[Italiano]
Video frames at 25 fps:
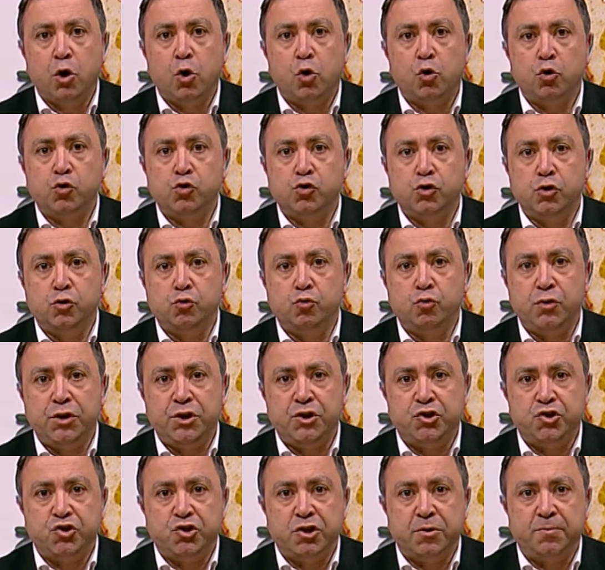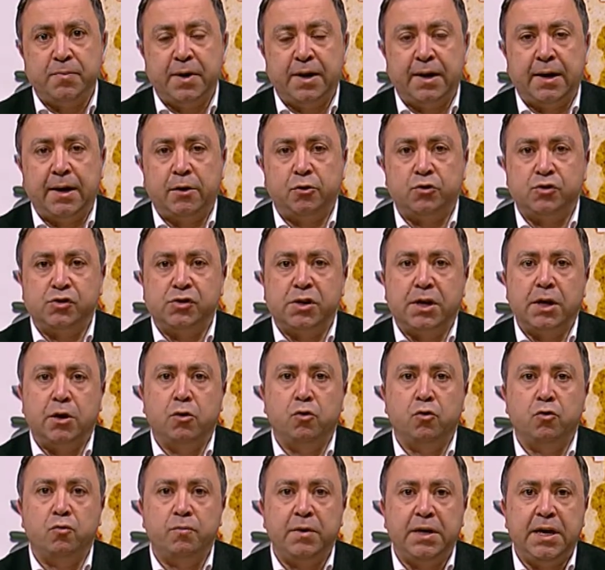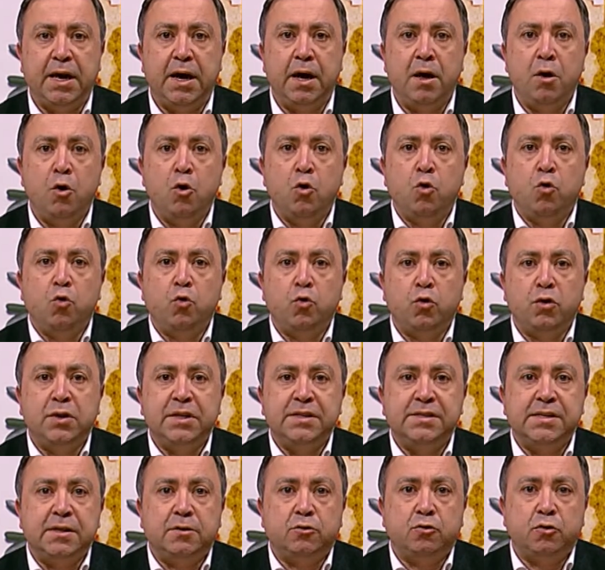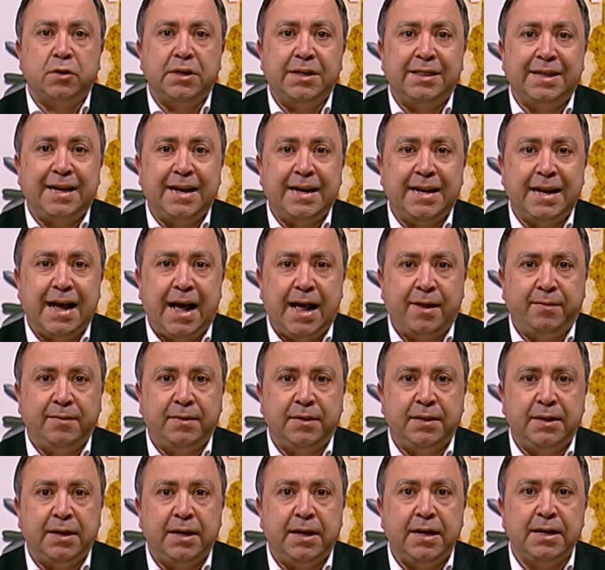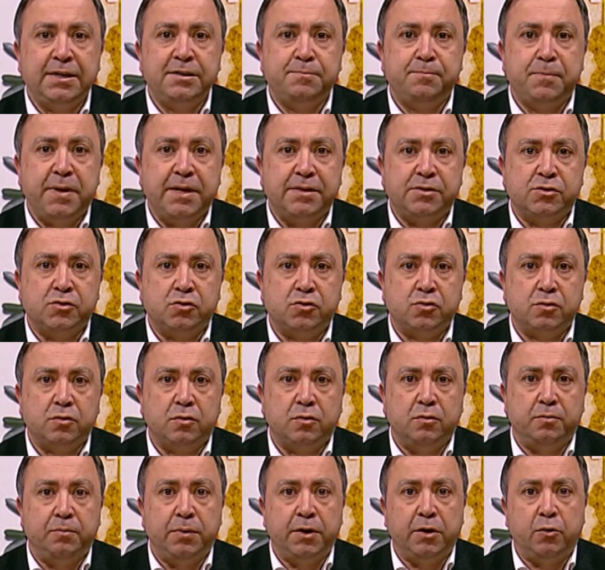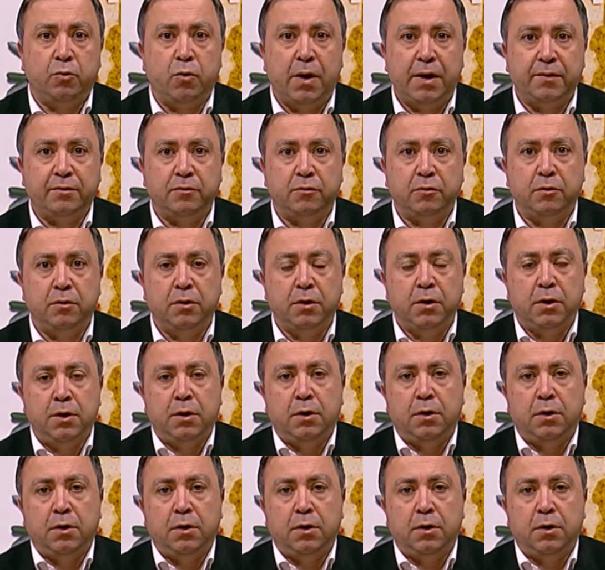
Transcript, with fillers: costituisce per la nostra economia uno dei settori trainanti e spesso per quanto